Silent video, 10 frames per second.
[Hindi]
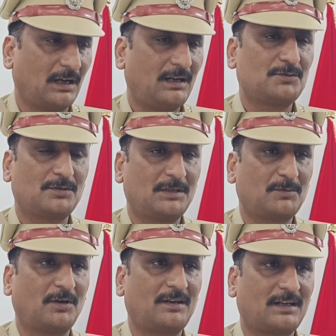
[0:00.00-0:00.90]
हाँ चूँकि
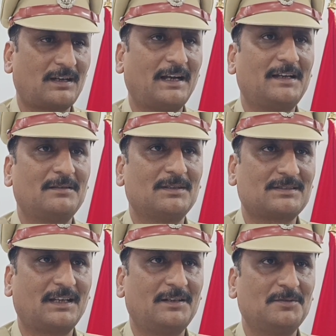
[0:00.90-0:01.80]
अब कॉन्ट्रैक्ट राइटिंग में
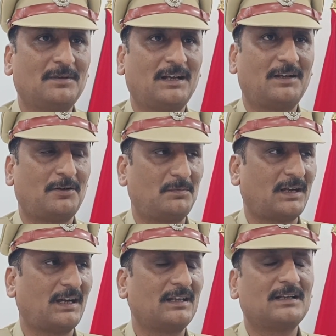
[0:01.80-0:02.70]
साइन हुआ है और
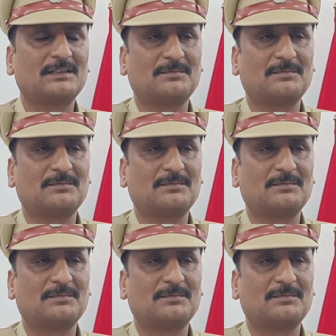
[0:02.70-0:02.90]
बाकायदा